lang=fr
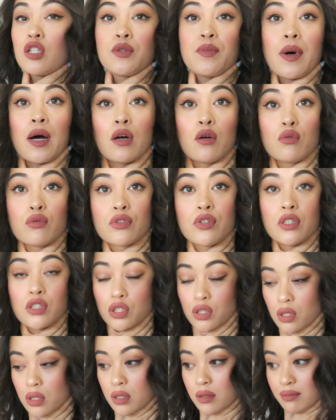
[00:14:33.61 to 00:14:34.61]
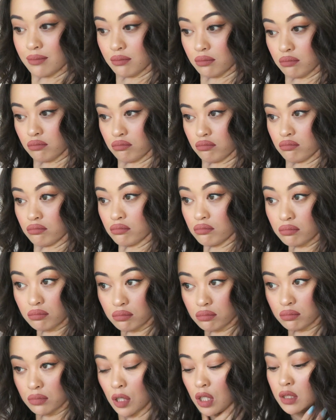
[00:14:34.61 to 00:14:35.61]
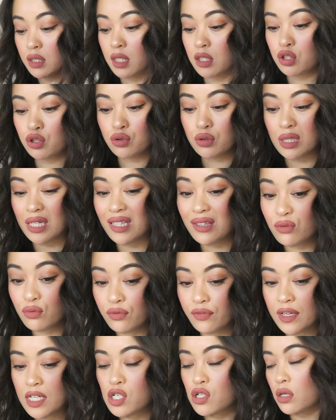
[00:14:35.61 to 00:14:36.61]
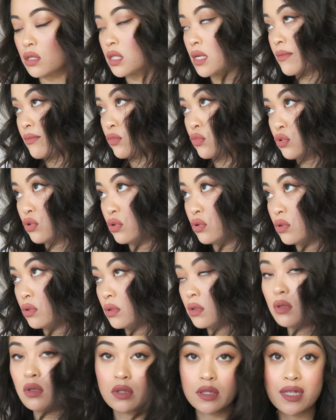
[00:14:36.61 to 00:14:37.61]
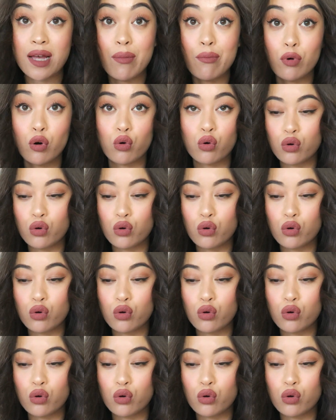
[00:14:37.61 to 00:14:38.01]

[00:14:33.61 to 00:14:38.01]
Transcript: quand je parle longtemps genre... On dirait que je suis étouffée. Genre ça me me